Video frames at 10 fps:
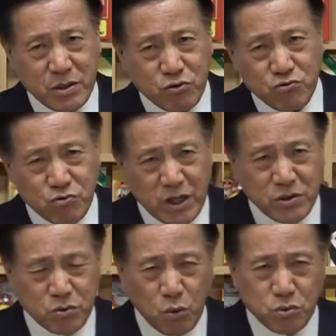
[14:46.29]

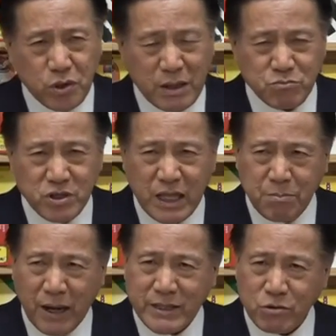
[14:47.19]
중국에서 동서남북이
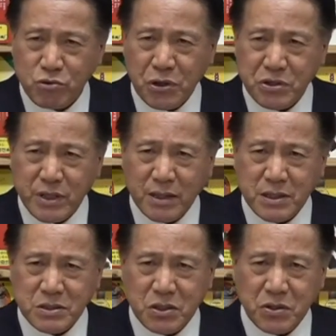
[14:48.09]
다 바다로 되어 있다
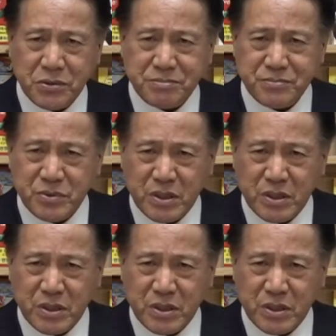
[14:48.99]
그래서